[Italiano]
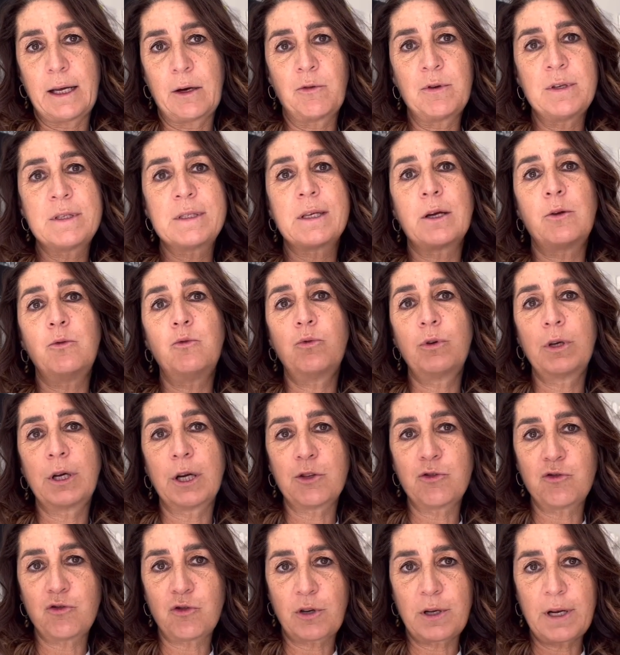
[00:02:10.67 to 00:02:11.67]
questa lunga
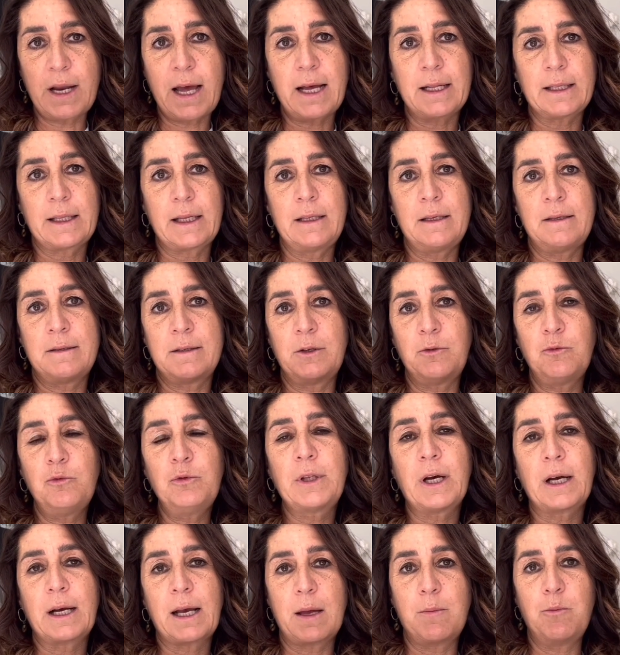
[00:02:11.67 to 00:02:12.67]
giornata di
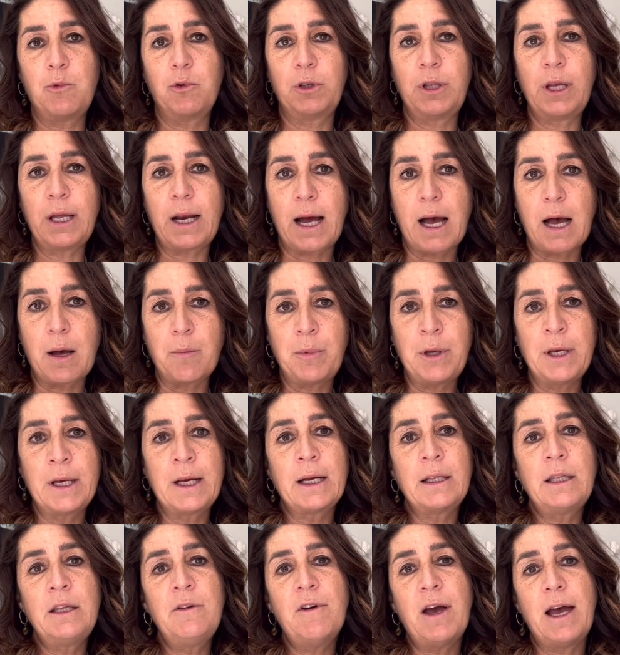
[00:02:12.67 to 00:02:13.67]
seduta chemioterapica
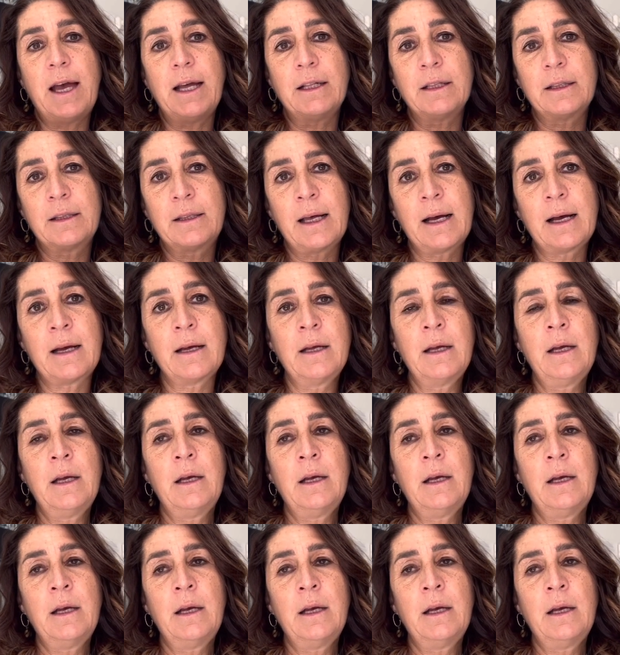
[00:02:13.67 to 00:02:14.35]
diventa,